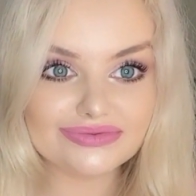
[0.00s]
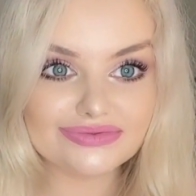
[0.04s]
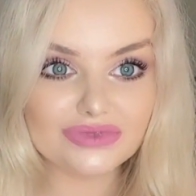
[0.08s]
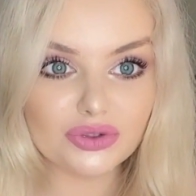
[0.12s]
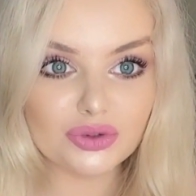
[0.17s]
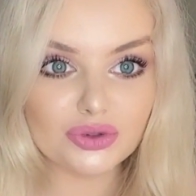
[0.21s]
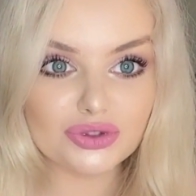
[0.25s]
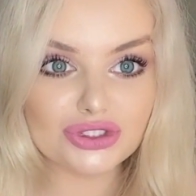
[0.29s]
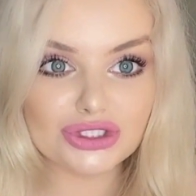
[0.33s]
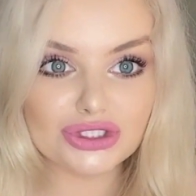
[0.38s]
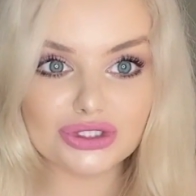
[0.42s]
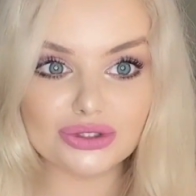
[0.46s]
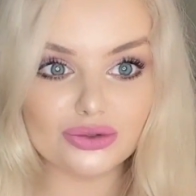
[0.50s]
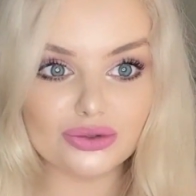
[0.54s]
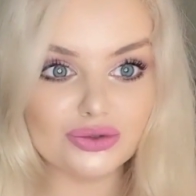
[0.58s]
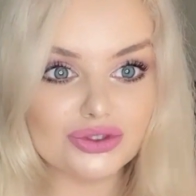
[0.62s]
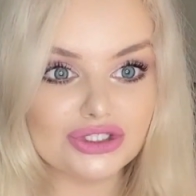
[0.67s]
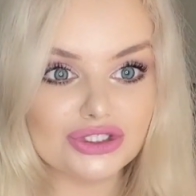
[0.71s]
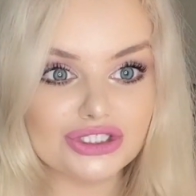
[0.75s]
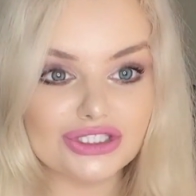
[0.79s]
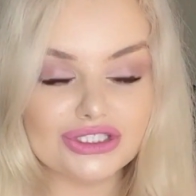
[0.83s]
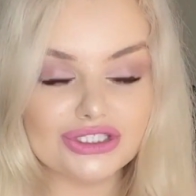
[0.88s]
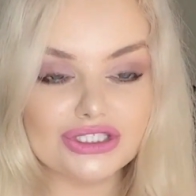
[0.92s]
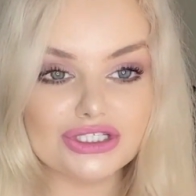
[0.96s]

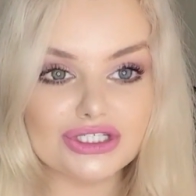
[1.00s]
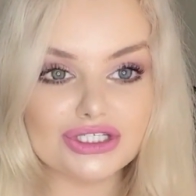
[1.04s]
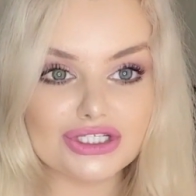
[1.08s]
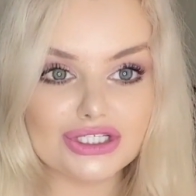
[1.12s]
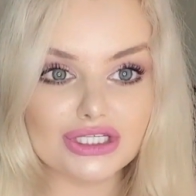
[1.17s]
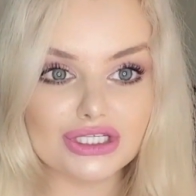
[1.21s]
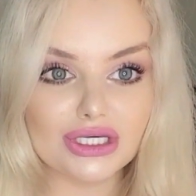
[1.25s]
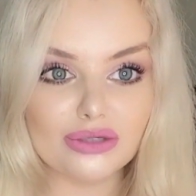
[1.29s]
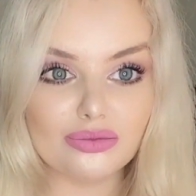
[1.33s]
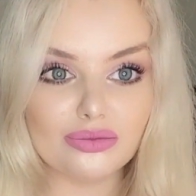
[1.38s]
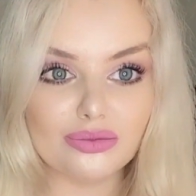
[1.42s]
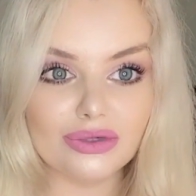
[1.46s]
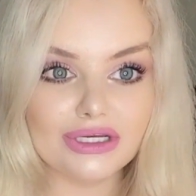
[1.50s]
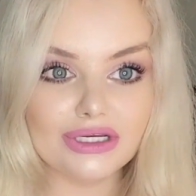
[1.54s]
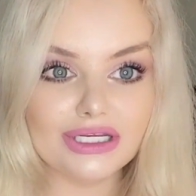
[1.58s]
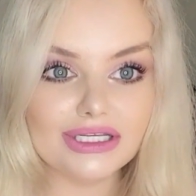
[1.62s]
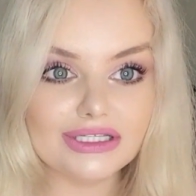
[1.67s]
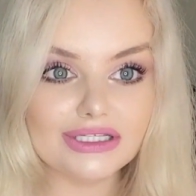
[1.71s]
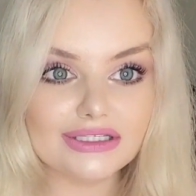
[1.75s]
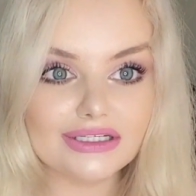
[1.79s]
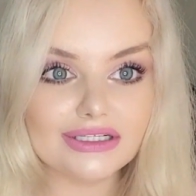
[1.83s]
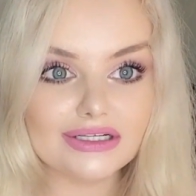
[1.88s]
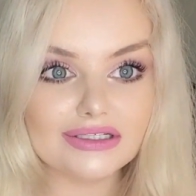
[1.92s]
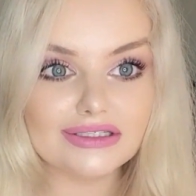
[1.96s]
Очень-очень нежная
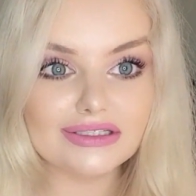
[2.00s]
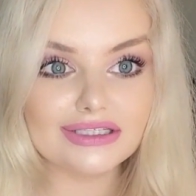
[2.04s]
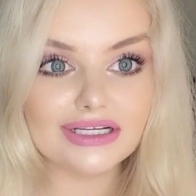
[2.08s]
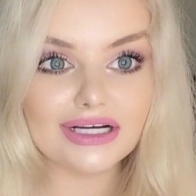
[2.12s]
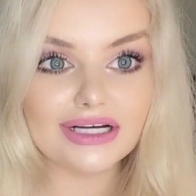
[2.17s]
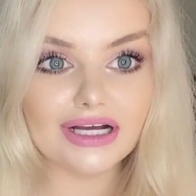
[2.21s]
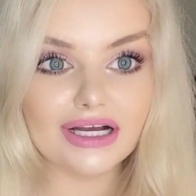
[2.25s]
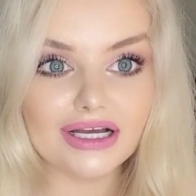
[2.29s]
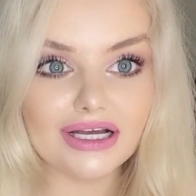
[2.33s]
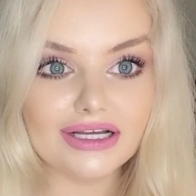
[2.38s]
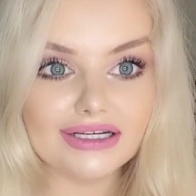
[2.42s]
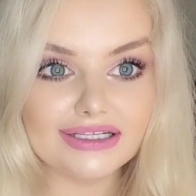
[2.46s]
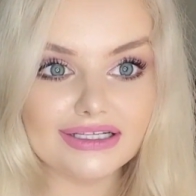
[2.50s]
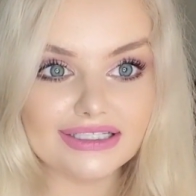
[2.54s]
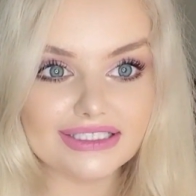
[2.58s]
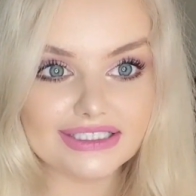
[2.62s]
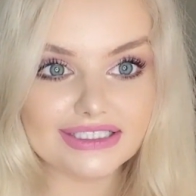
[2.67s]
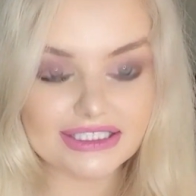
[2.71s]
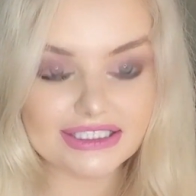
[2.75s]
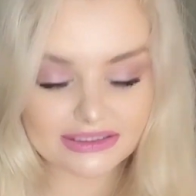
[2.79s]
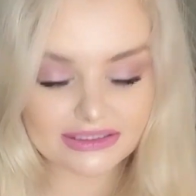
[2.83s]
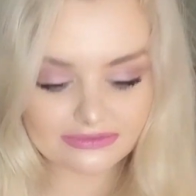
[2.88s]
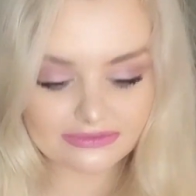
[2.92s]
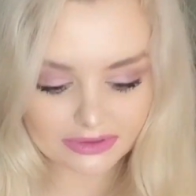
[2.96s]
палитра такая
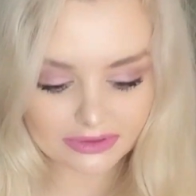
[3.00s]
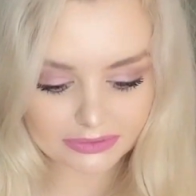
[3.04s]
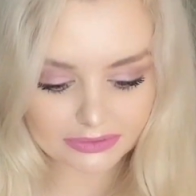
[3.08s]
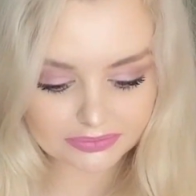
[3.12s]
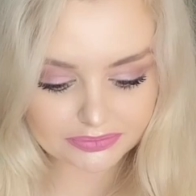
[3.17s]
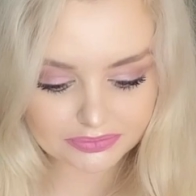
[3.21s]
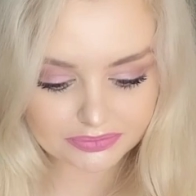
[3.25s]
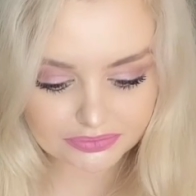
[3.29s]
красивая.